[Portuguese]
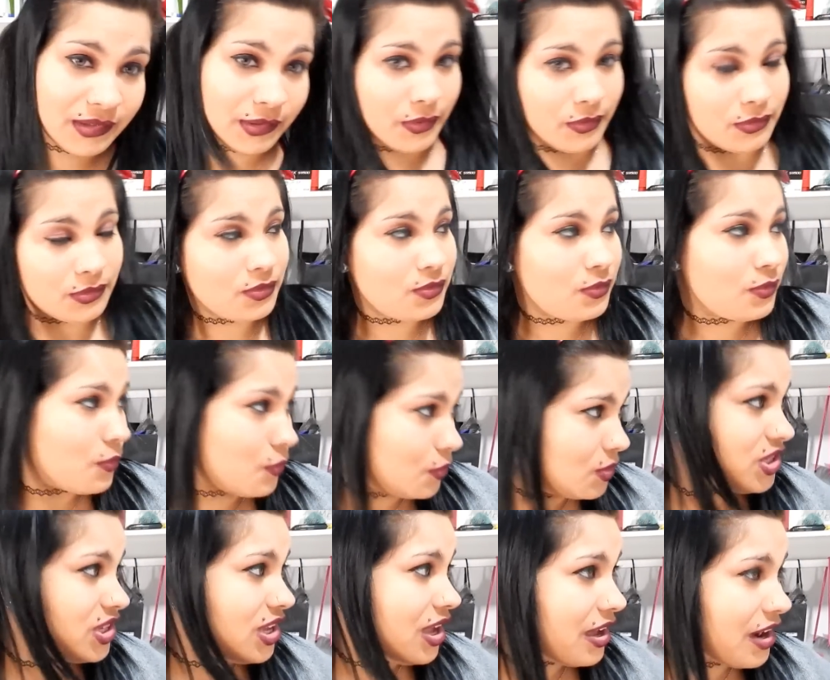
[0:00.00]
Então eu tô com o
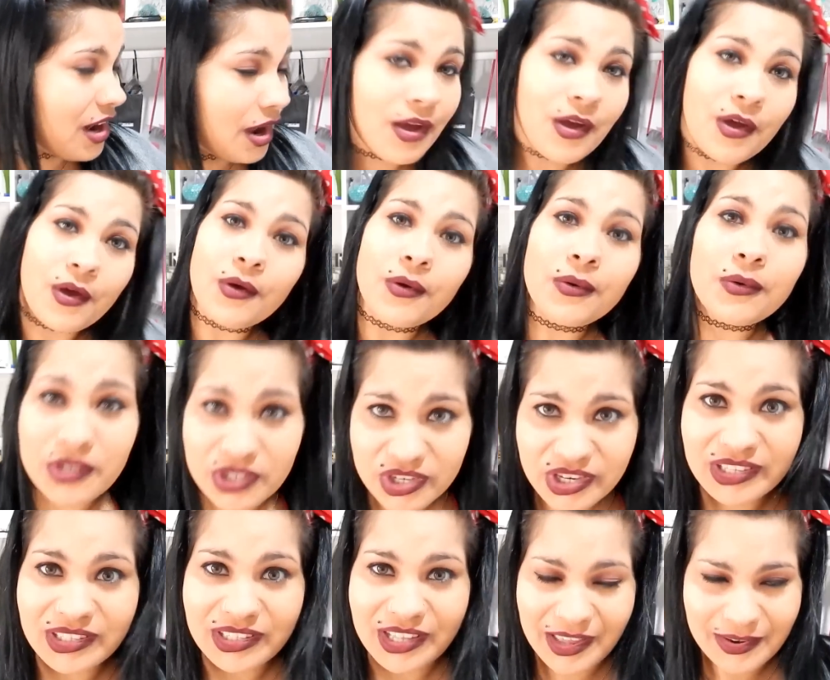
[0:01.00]
Instagram o
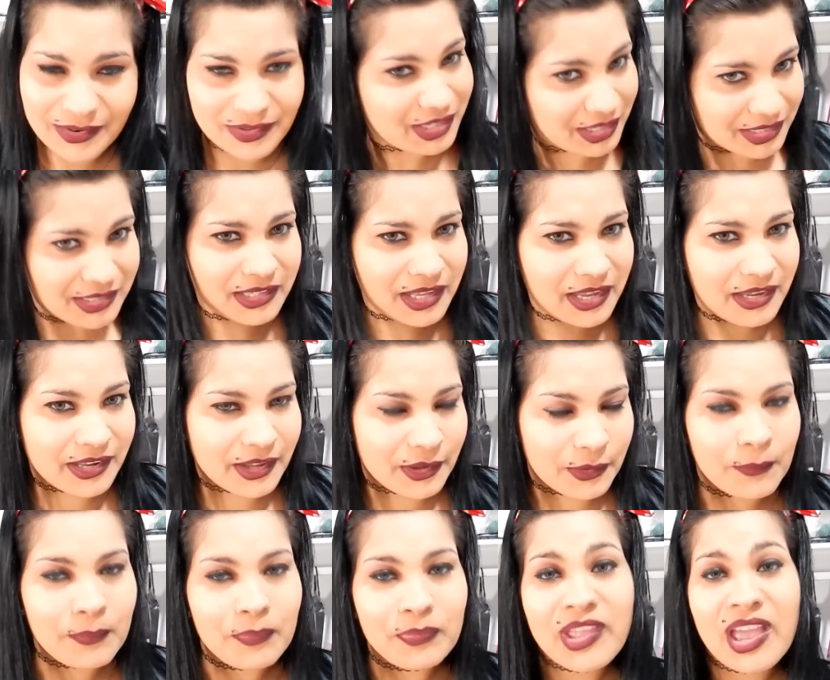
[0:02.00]
dia inteiro, vocês entender.